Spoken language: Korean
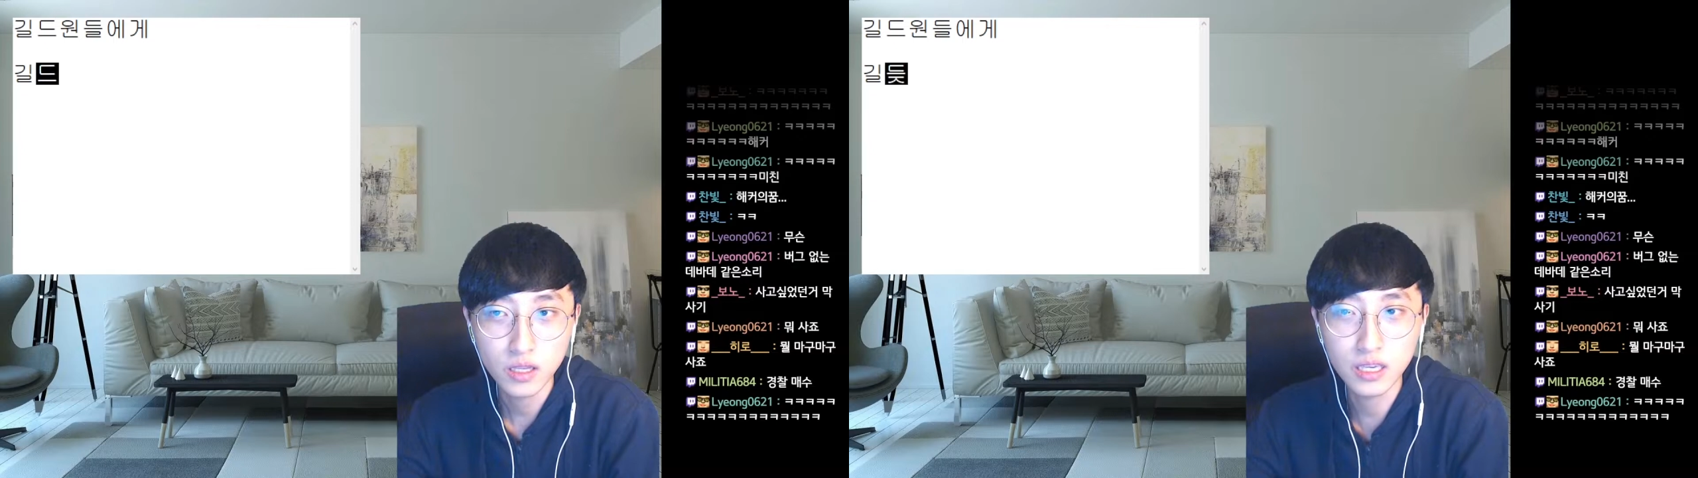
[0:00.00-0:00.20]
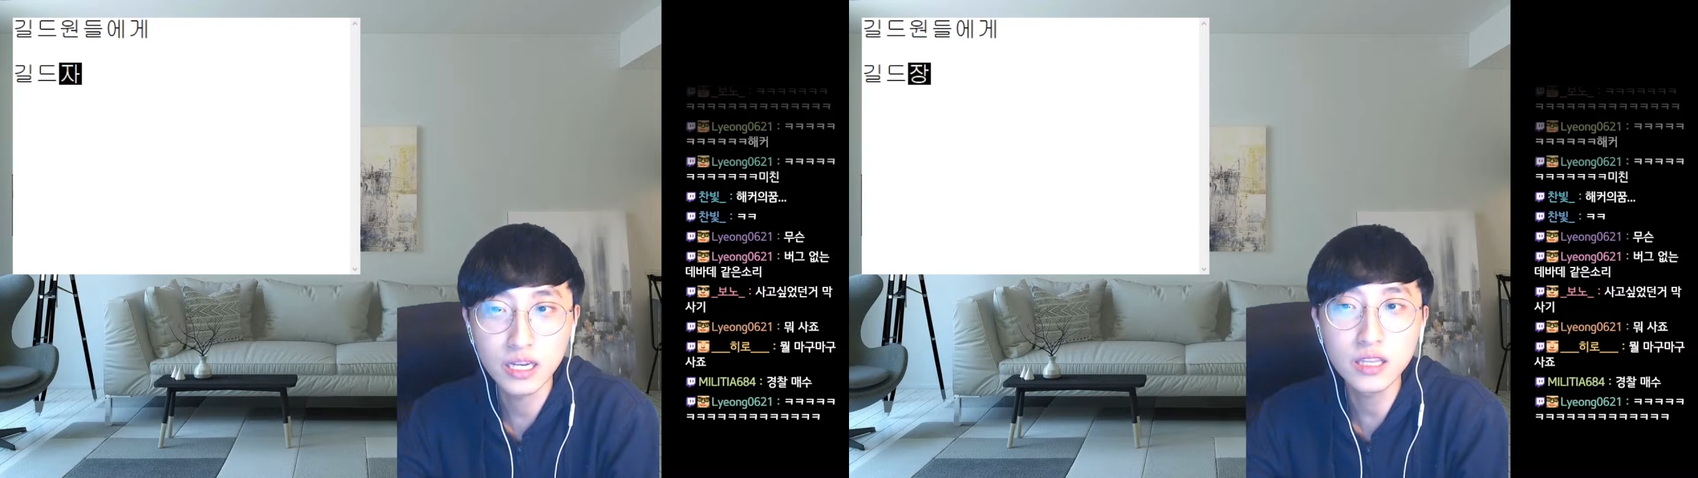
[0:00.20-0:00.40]

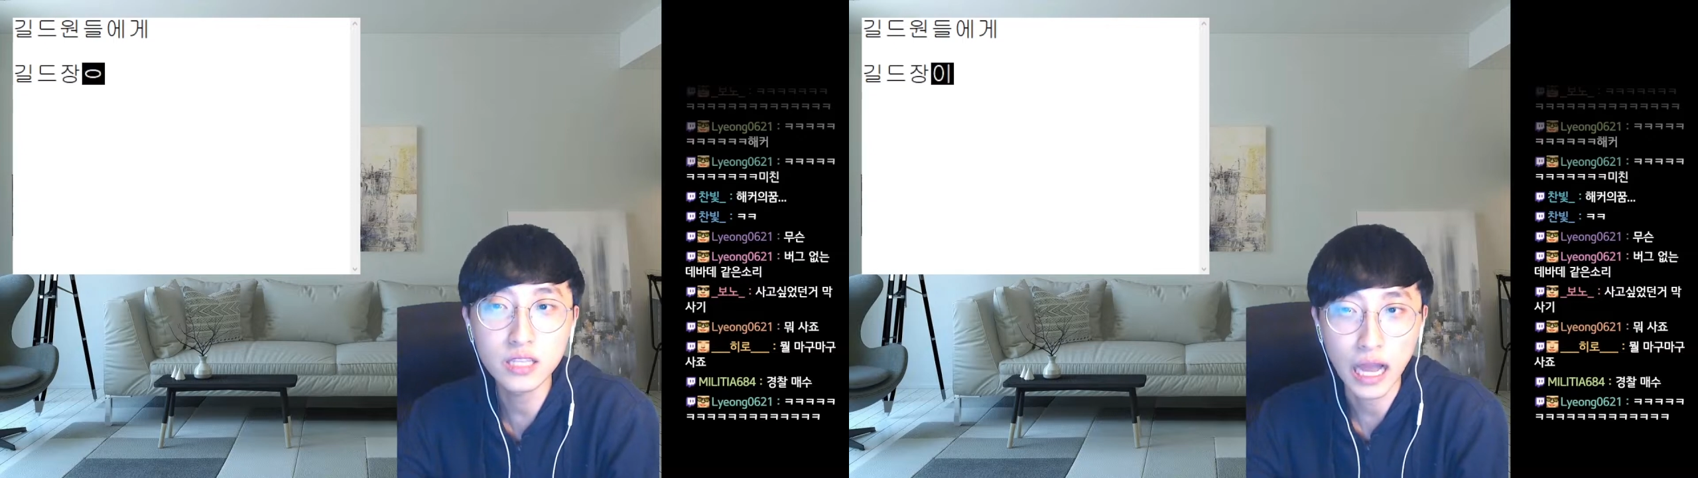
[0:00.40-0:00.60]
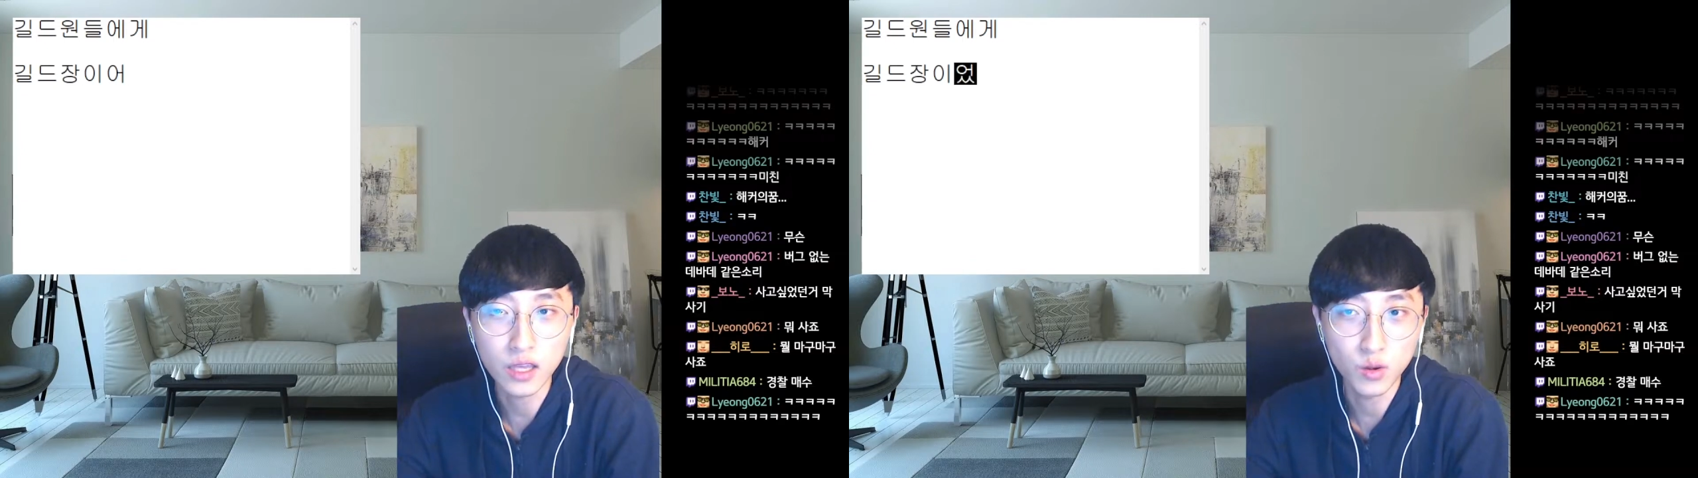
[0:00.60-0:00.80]

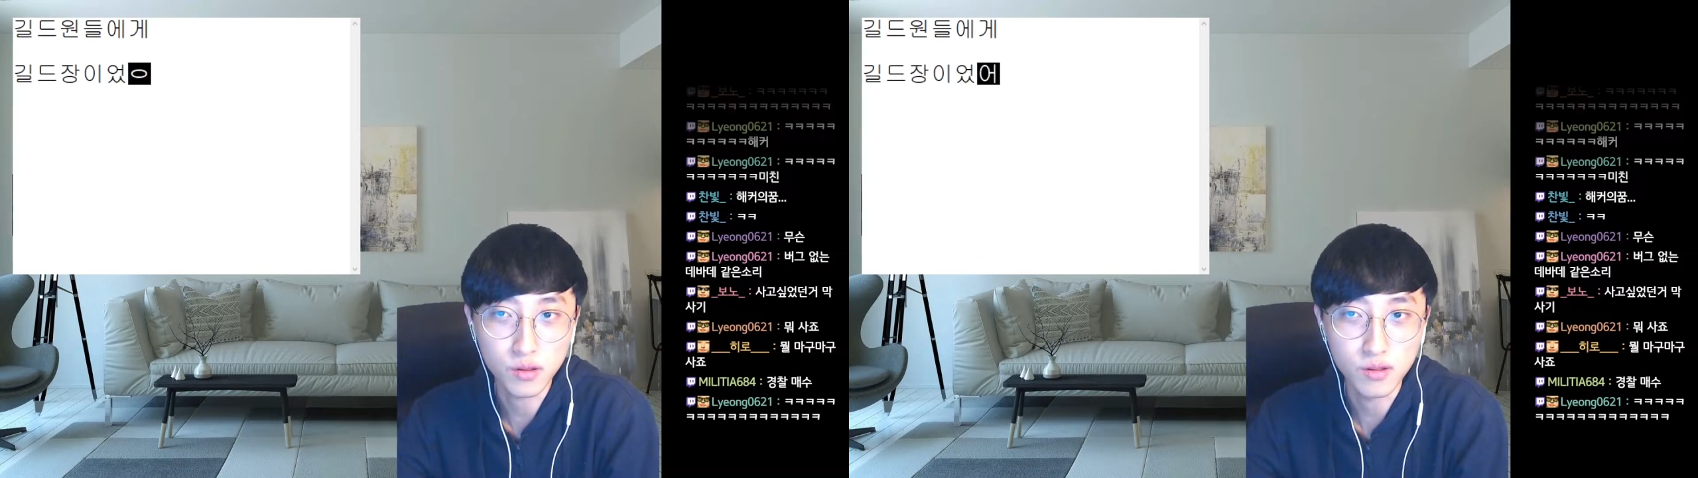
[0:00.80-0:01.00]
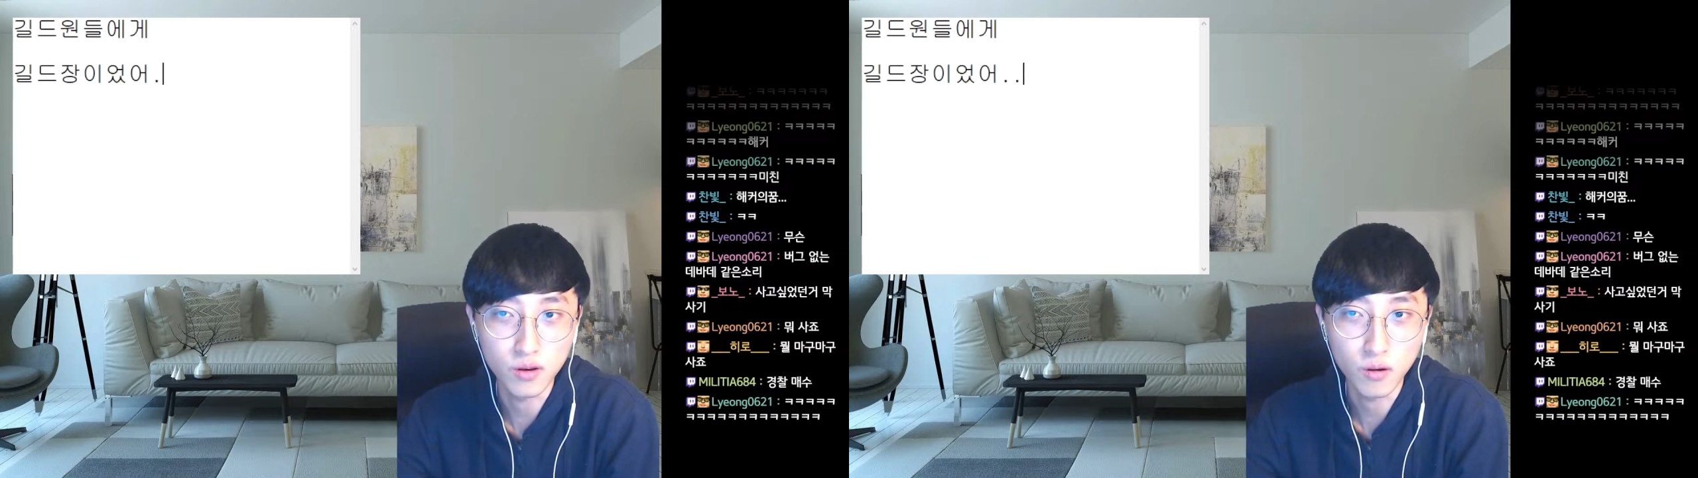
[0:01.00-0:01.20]

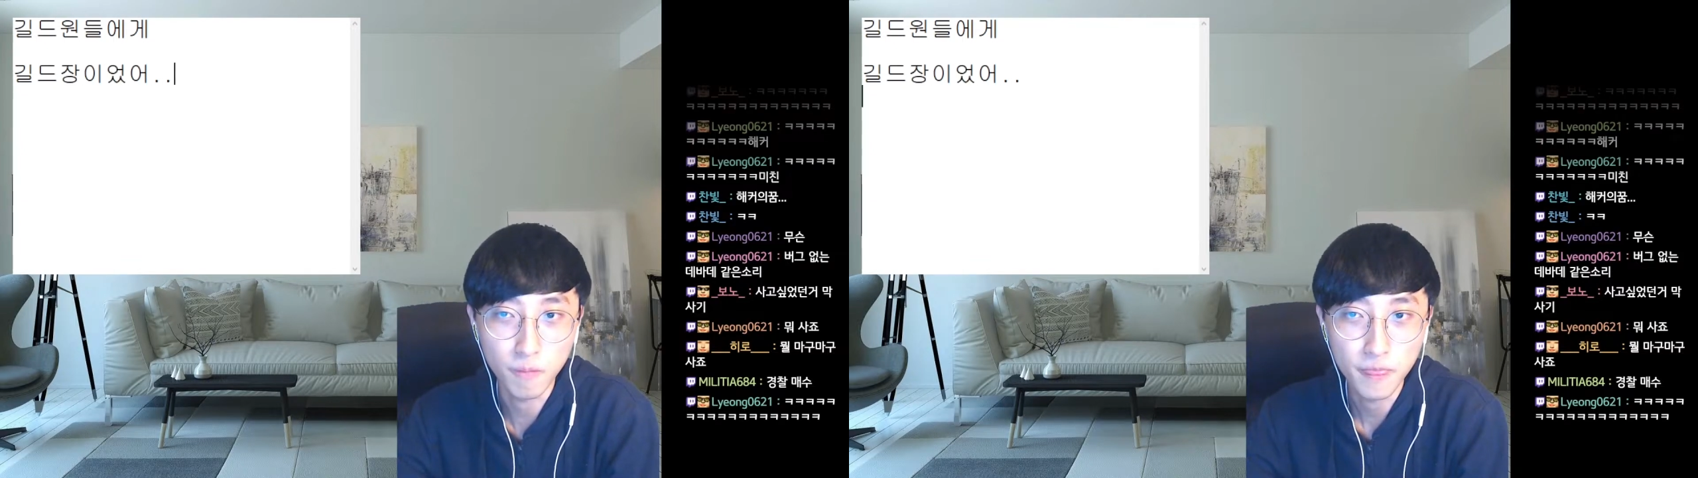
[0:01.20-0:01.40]
길드장이었어